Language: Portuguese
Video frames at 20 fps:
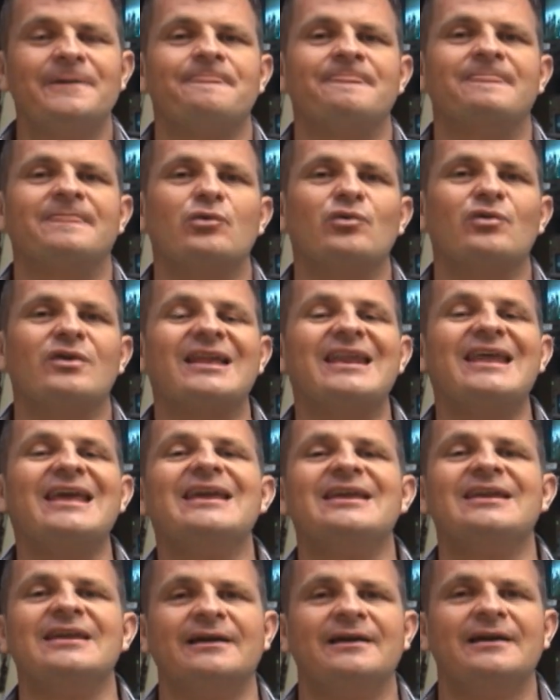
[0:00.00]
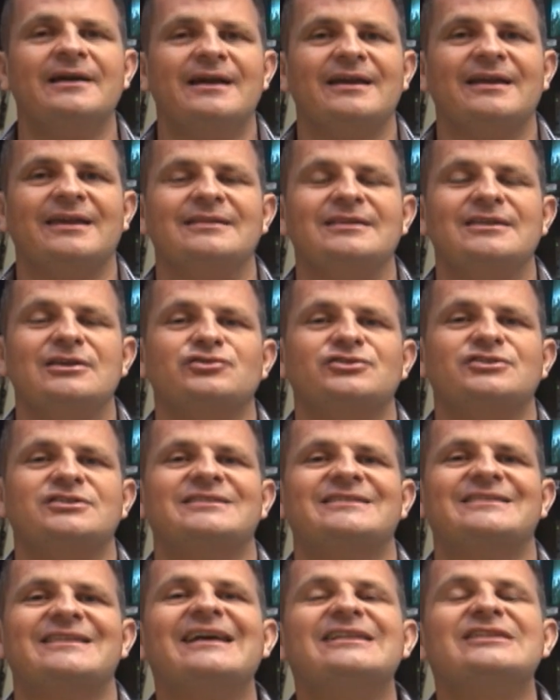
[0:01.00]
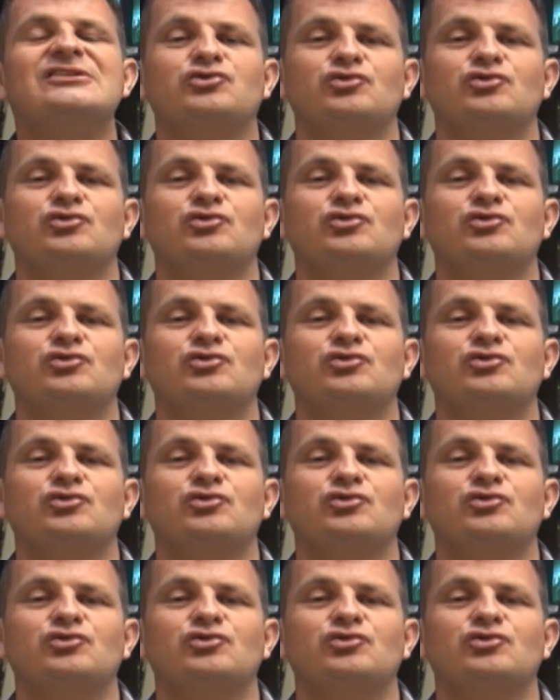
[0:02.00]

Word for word: Então creia que Deus está te